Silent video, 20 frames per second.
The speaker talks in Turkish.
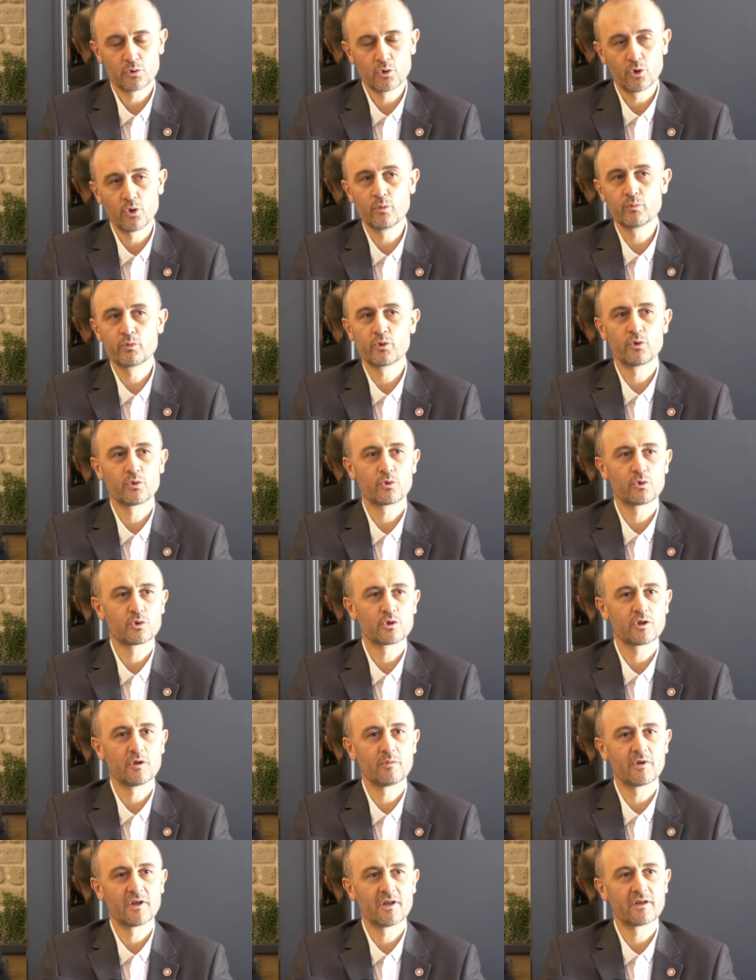doğum günü
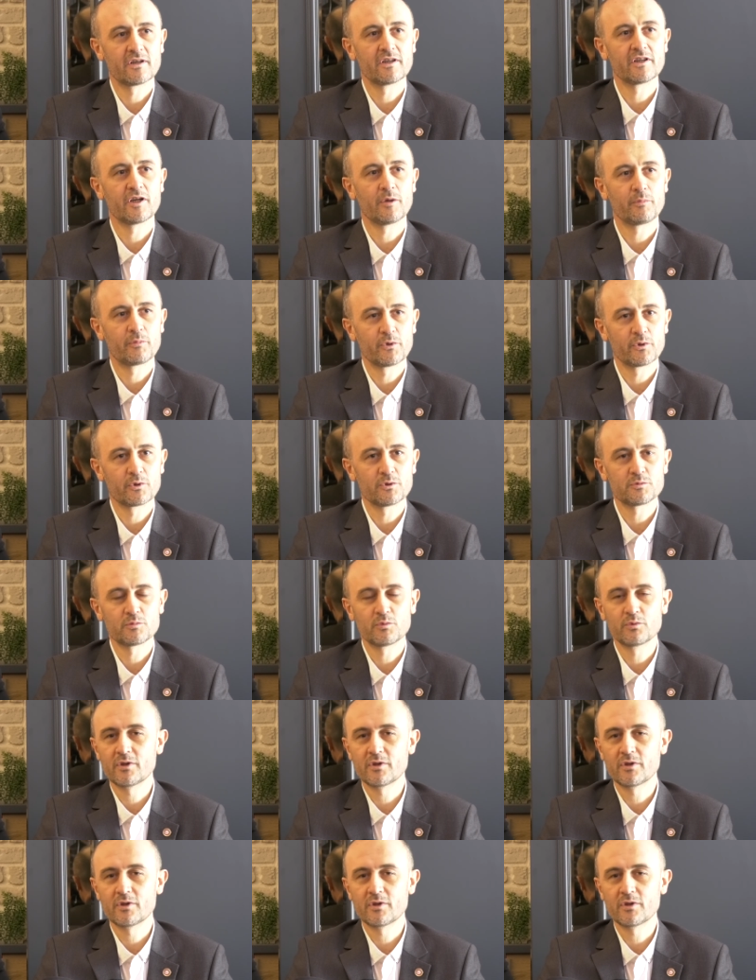kutlamalarını yapıyoruz.